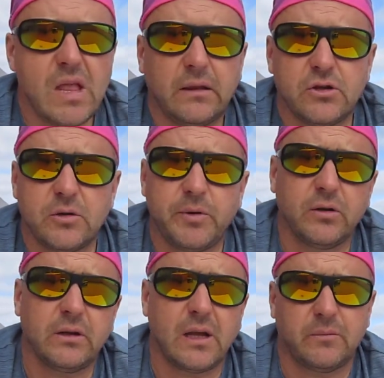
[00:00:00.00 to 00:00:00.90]
te
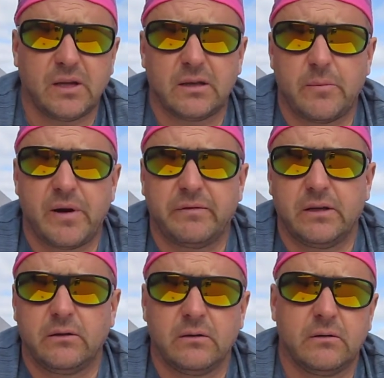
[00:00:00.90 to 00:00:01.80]
szczepionki nam tak naprawdę
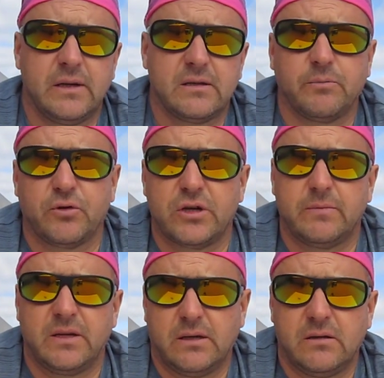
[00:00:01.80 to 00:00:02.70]
e, nie są
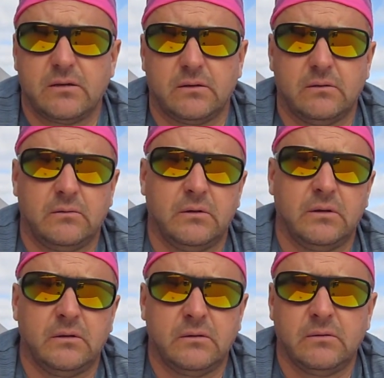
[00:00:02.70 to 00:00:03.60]
potrzebne. Są e,
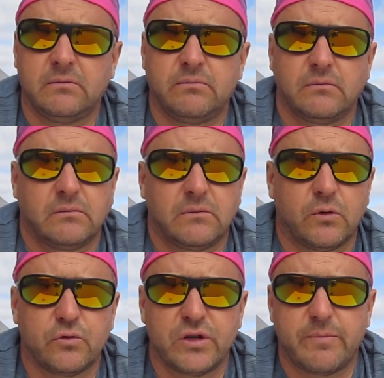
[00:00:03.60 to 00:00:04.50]

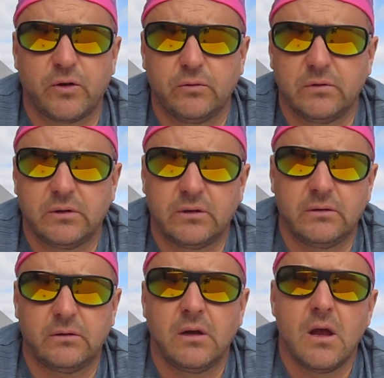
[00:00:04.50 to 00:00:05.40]
różne produkty,
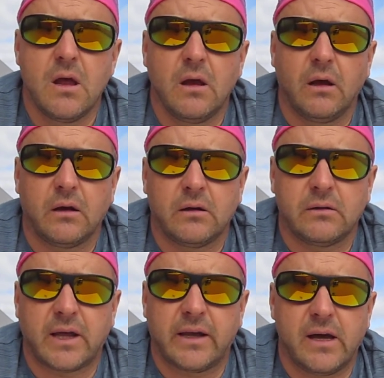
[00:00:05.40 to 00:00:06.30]

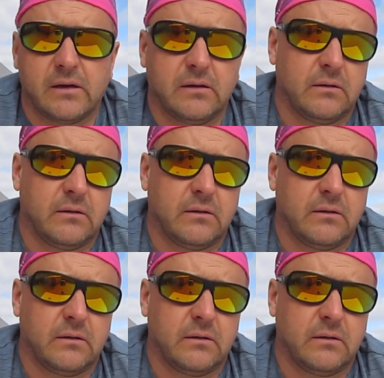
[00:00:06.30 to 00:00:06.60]
tak jak